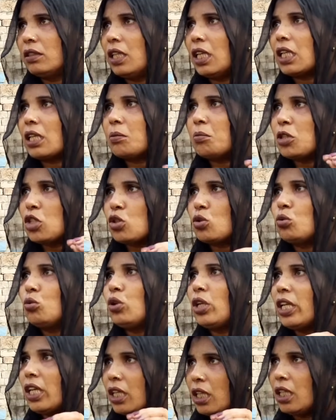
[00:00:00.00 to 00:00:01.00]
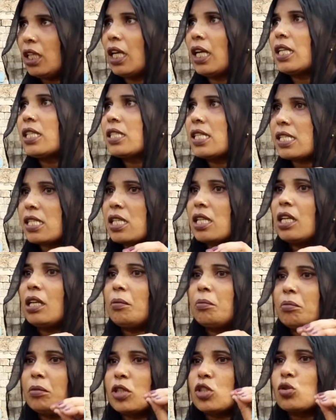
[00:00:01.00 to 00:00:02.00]
एक मजदूरी की है जैसे
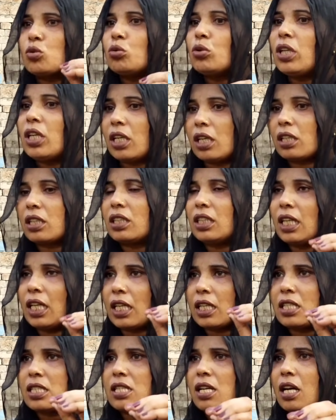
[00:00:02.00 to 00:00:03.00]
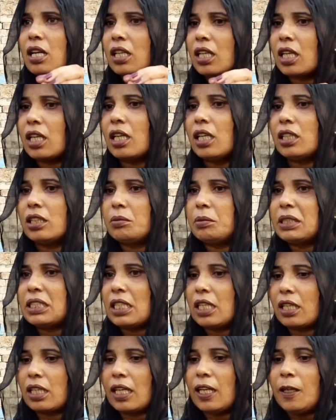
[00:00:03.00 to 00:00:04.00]
हम मजदूरी करते हैं किसान के खेत में
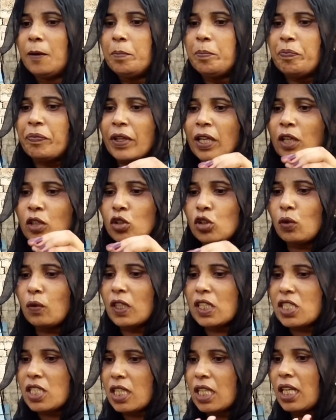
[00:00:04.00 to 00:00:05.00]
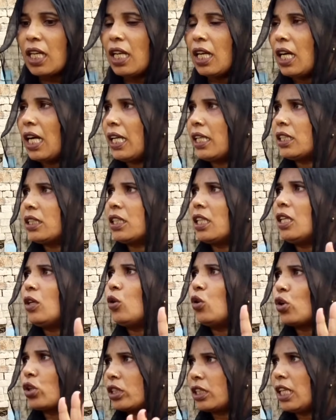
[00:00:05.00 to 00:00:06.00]
जाकर तो वह जीरी लगा रही थी
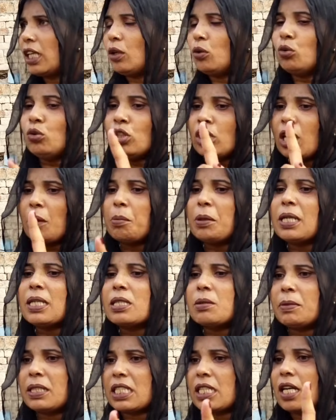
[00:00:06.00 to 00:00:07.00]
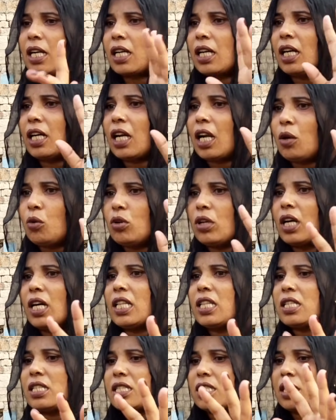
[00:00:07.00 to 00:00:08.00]
औरतें उनके बीच में जाकर राहुल
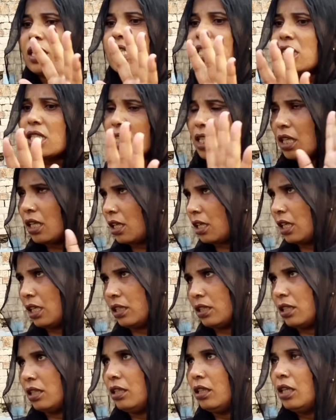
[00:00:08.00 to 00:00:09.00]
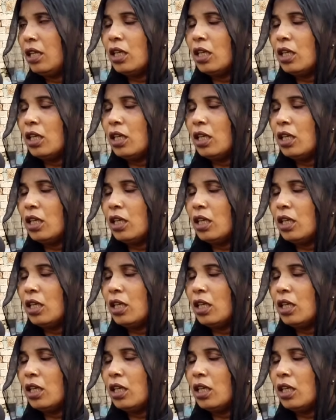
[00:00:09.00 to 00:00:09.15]
गांधी जी ने जीरी लगाई थी